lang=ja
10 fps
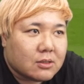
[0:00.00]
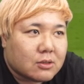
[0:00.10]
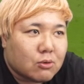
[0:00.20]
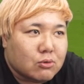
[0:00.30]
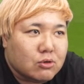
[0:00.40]

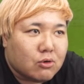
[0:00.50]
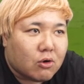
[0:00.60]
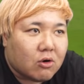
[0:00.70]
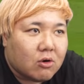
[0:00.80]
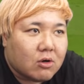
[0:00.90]
どんどん
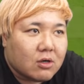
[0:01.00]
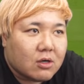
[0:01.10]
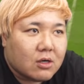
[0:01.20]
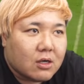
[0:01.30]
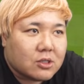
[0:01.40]

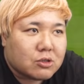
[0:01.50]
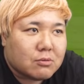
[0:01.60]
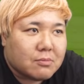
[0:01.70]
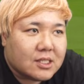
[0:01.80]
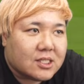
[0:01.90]
ちょっと
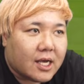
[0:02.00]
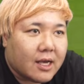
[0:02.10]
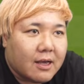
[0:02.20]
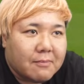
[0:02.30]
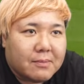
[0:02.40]
マジで
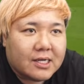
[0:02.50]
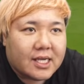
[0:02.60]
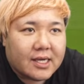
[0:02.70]
兄き